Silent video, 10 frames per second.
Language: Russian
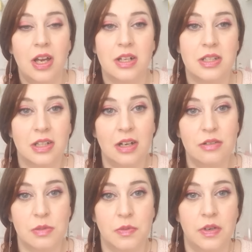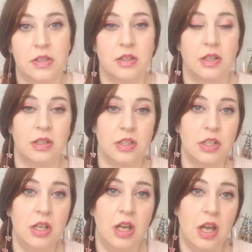растекаются, смываются
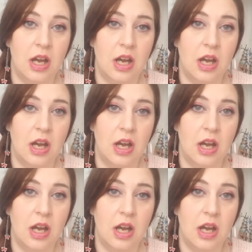карандаши.